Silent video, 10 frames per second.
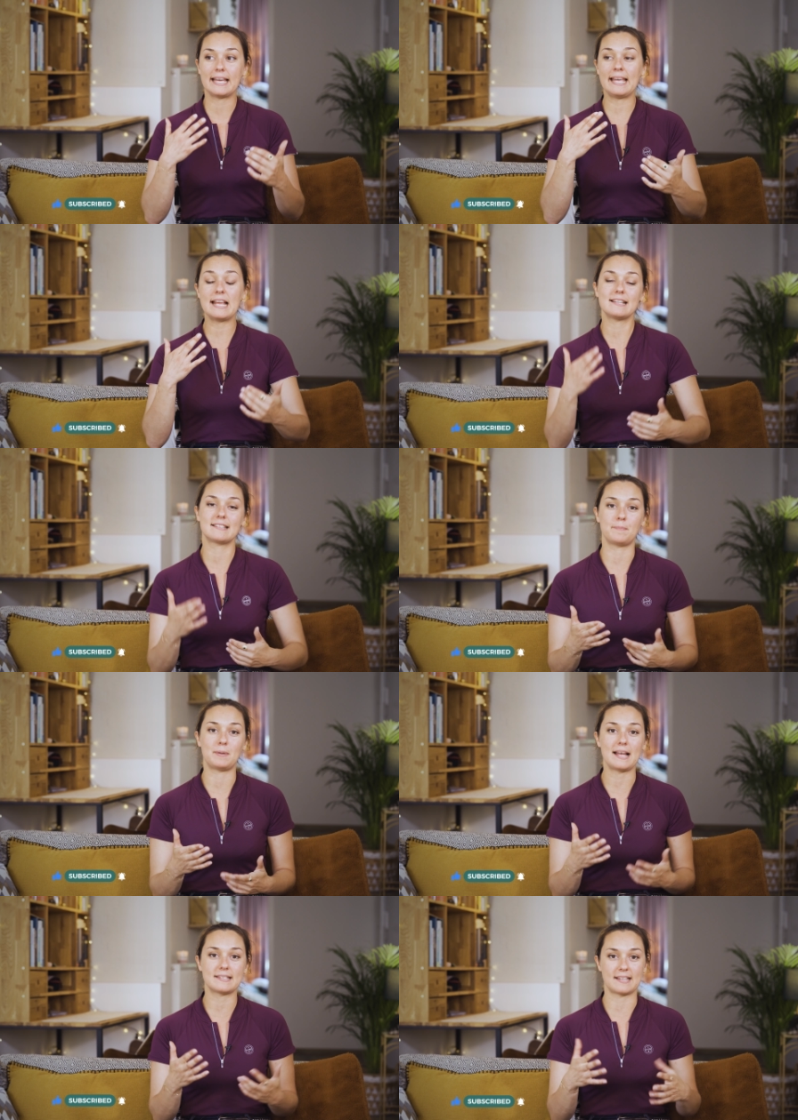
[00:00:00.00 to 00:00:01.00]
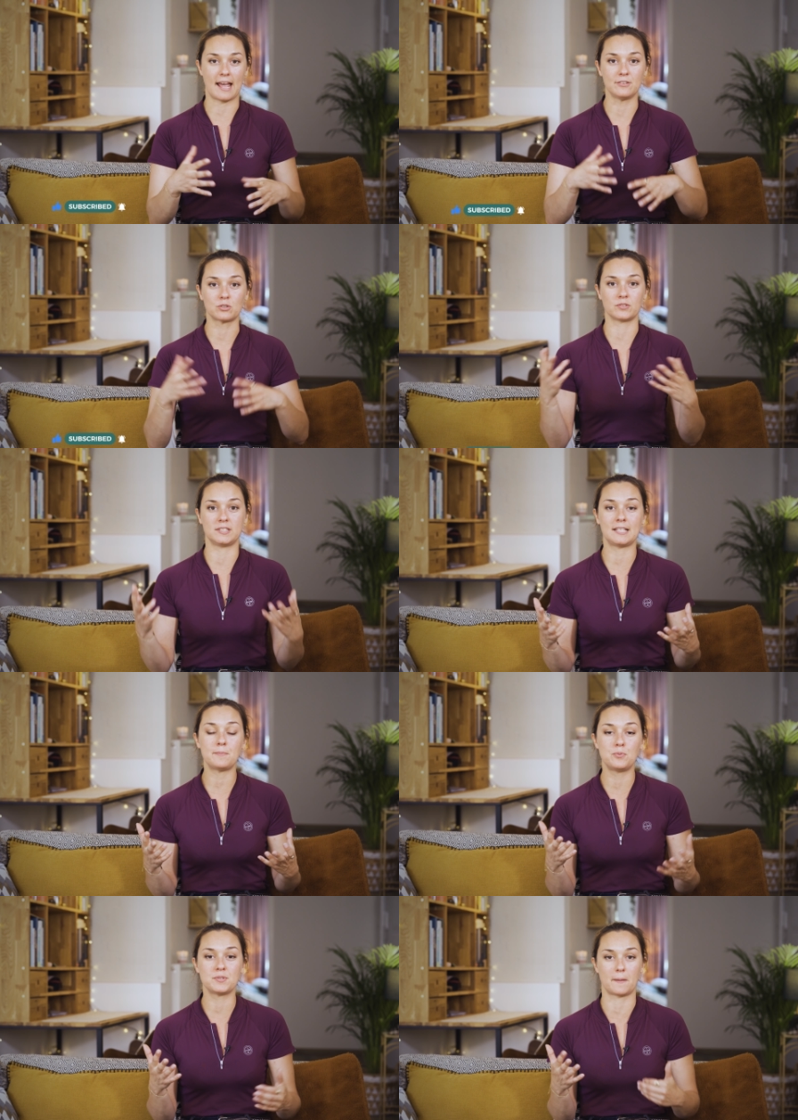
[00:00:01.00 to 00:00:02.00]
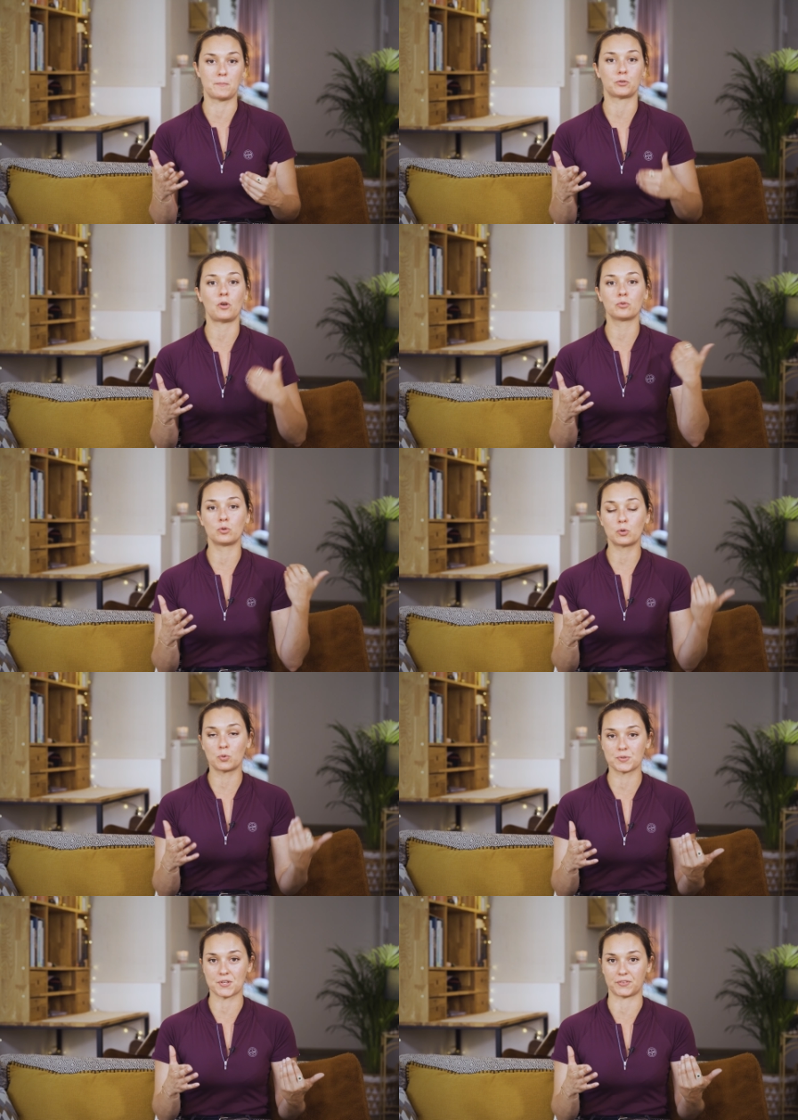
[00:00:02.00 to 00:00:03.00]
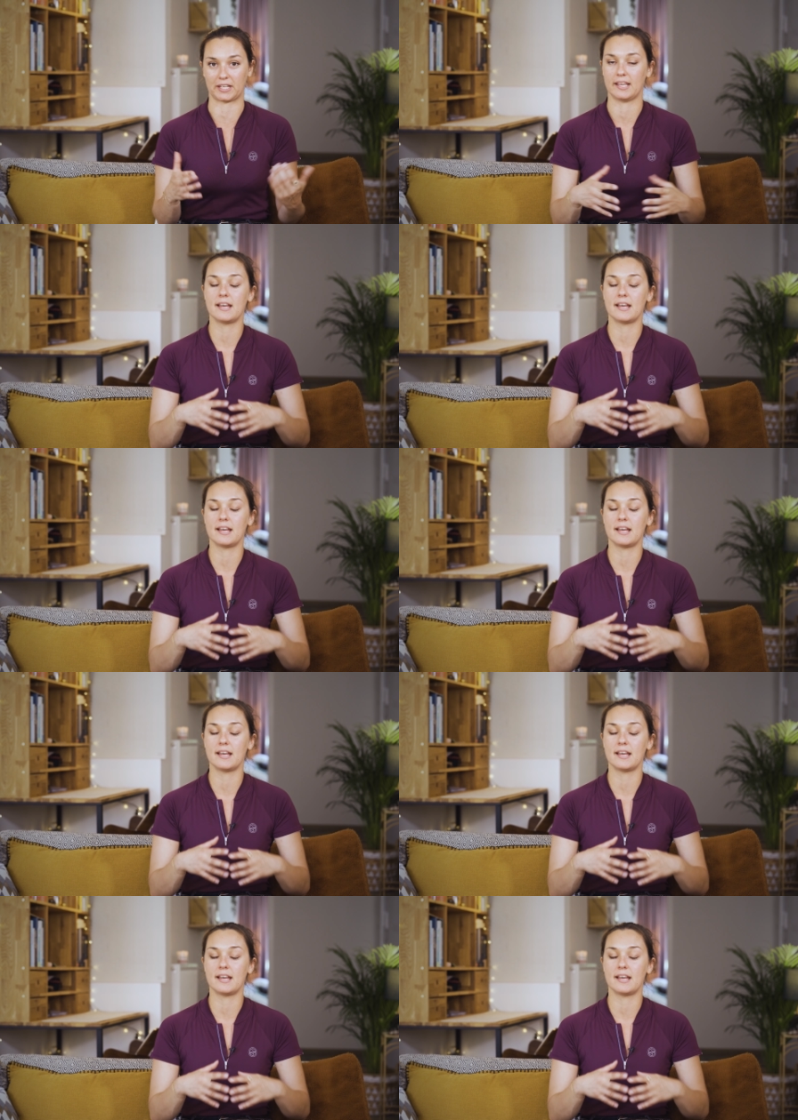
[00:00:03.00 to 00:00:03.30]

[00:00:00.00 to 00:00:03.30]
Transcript: et laisser place à une quantité plus importante de concentrés.